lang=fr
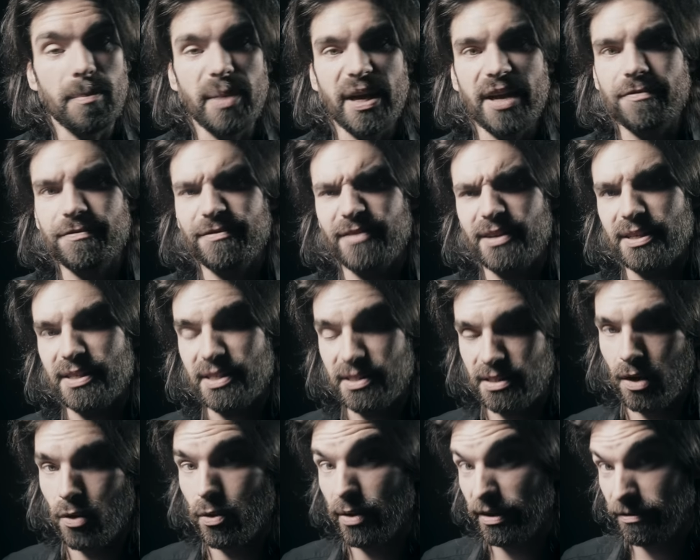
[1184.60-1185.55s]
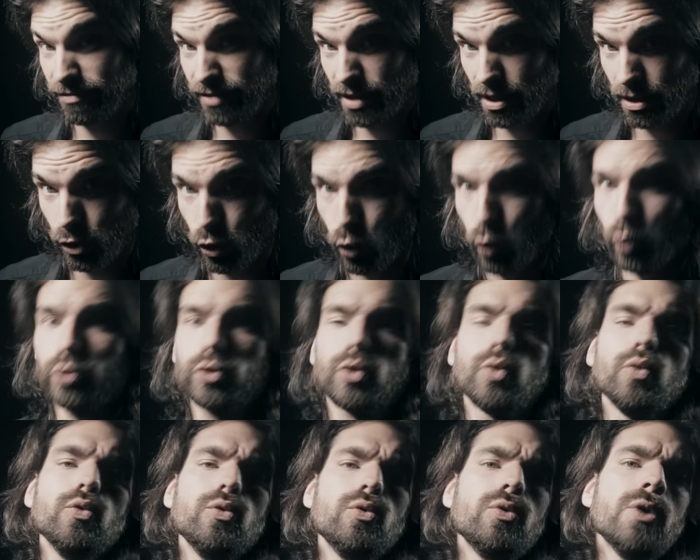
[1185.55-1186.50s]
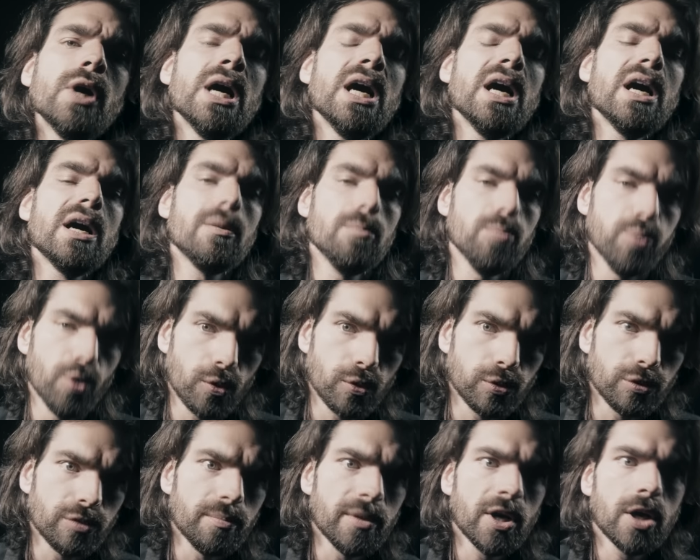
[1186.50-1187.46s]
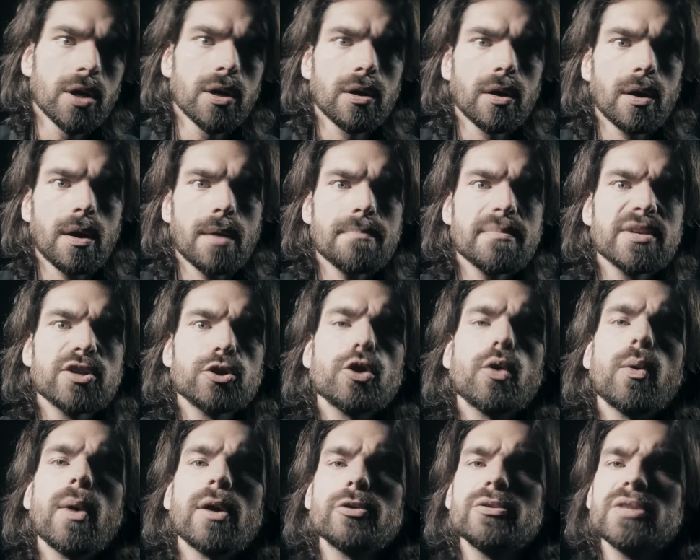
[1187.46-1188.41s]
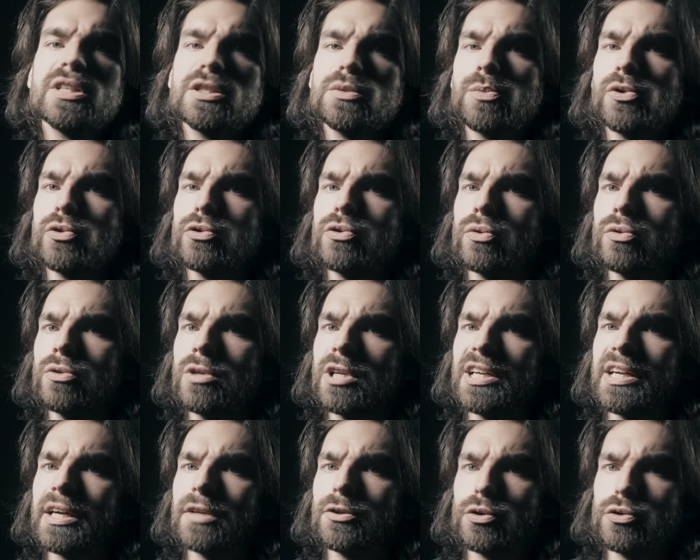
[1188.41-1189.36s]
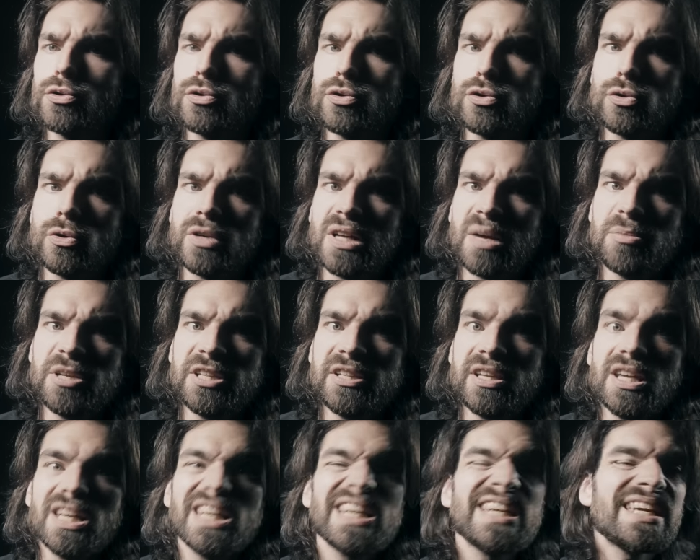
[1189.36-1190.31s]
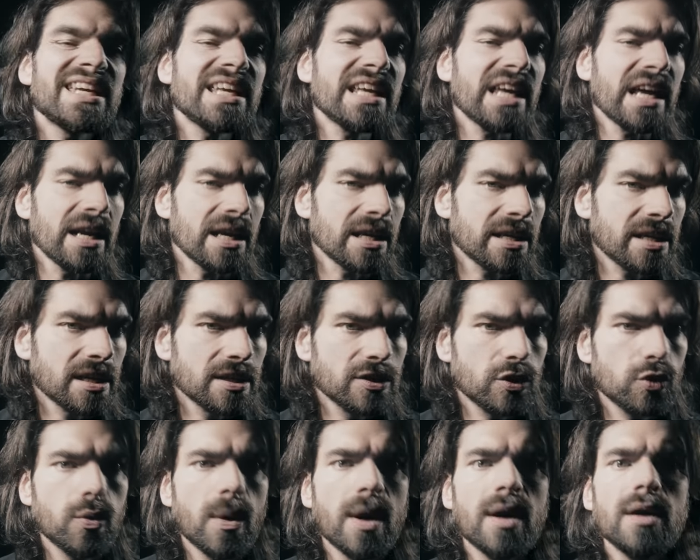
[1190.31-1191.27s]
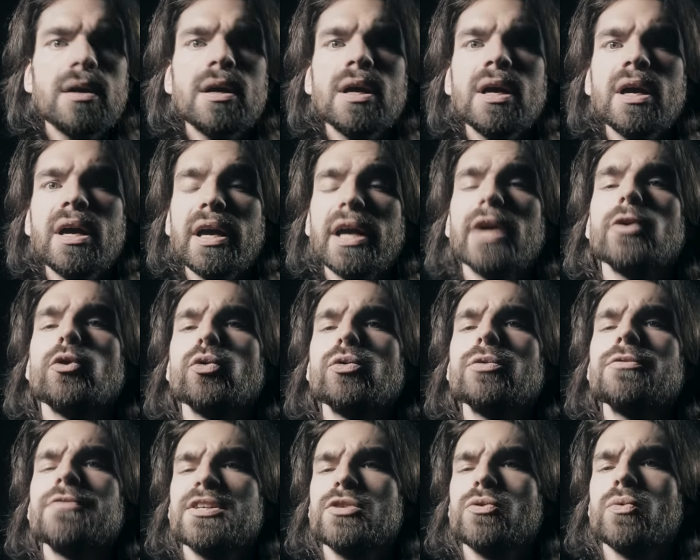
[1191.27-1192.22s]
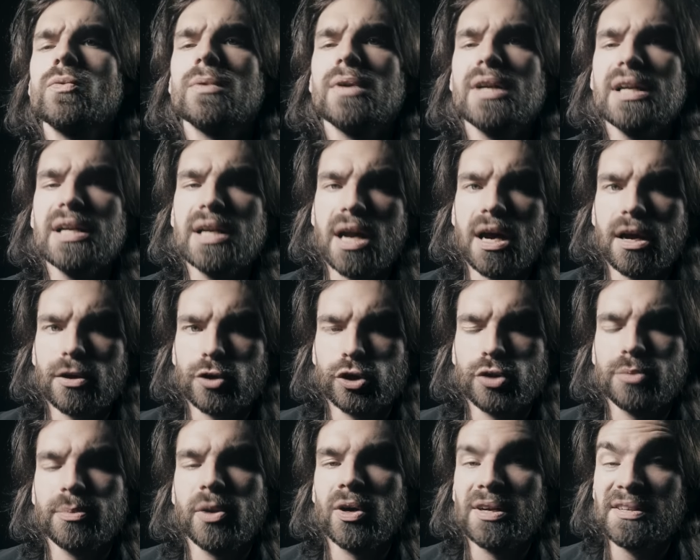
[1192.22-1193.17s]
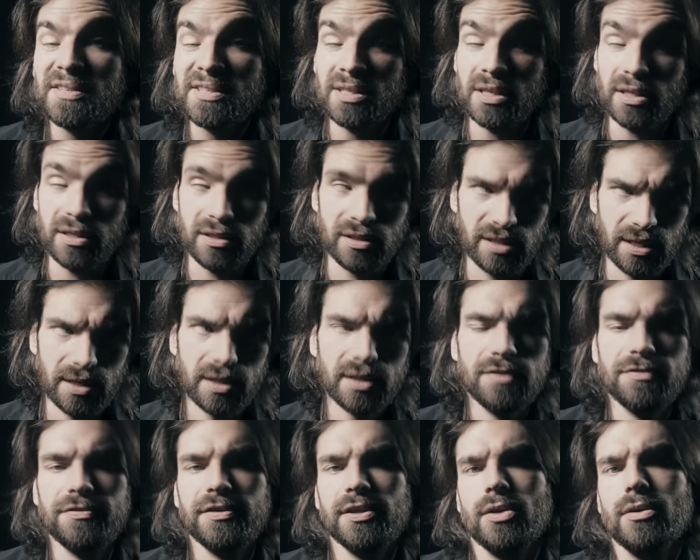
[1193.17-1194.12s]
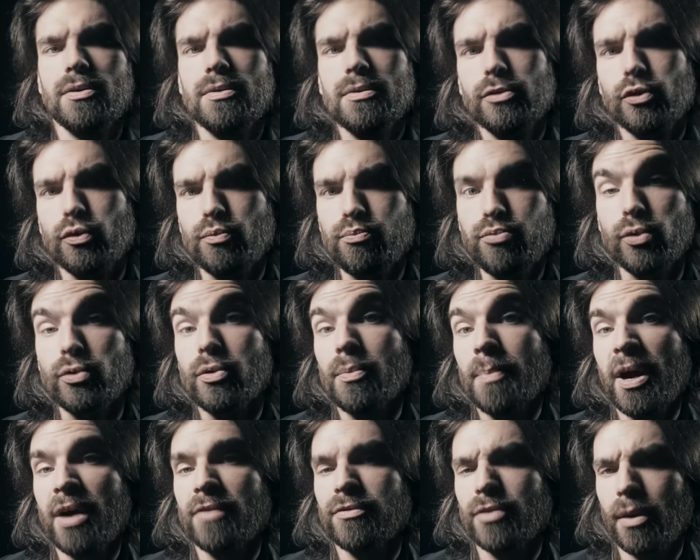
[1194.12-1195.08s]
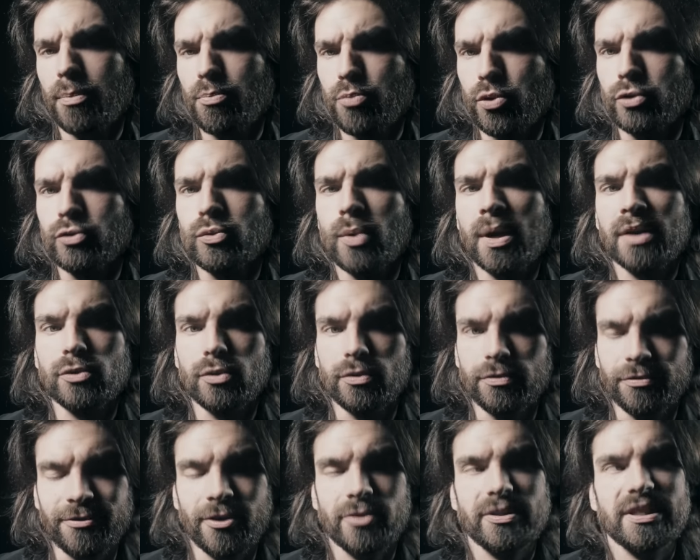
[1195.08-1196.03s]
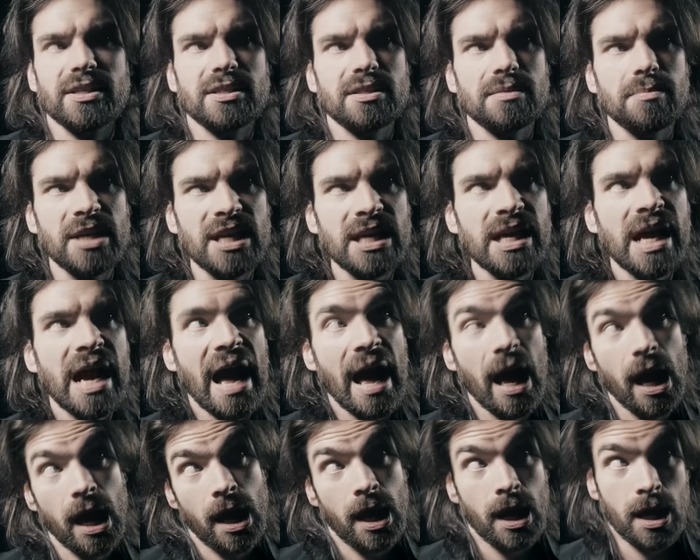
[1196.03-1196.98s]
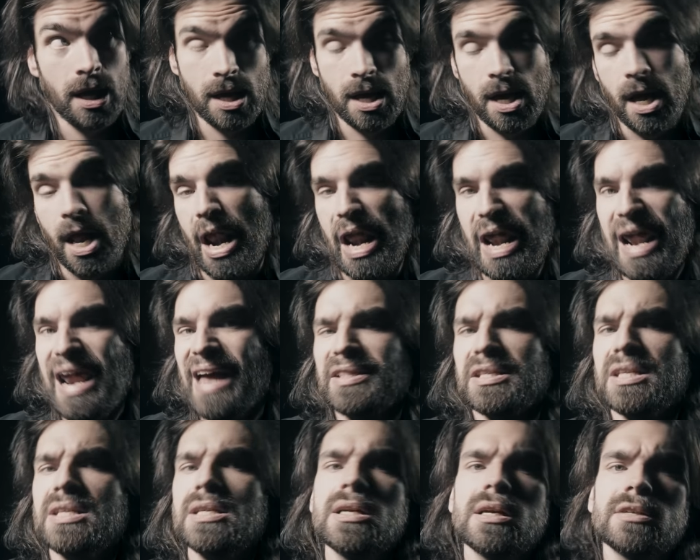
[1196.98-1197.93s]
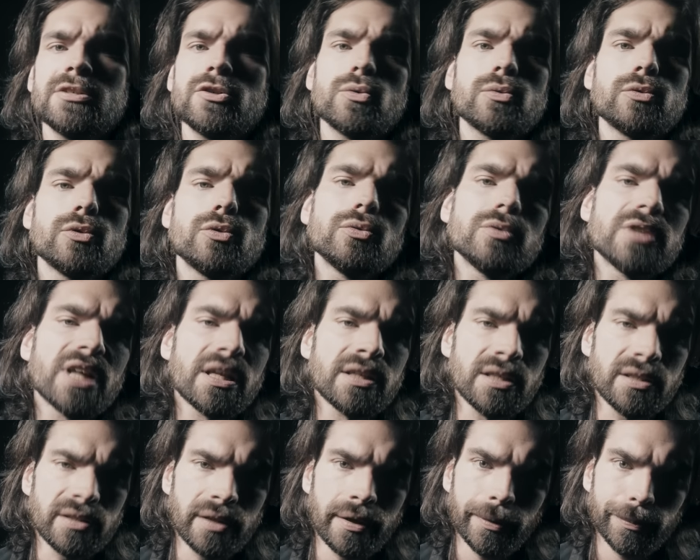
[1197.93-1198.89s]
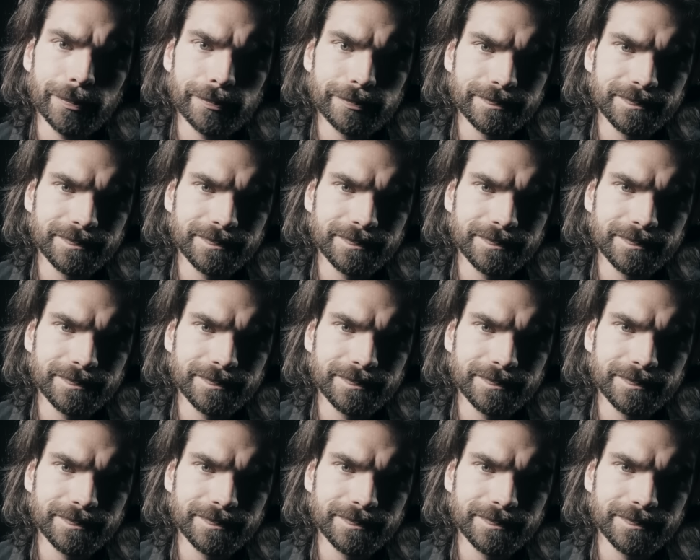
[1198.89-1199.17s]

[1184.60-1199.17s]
Bref, ça aurait fait un gros trou, beaucoup de morts, mais je crois qu'une explosion nucléaire dans une zone habitée, quelle qu'elle soit, est de toute façon largement assez terrifiante pour ne pas avoir besoin de fantasmer l'annihilation de tout un État.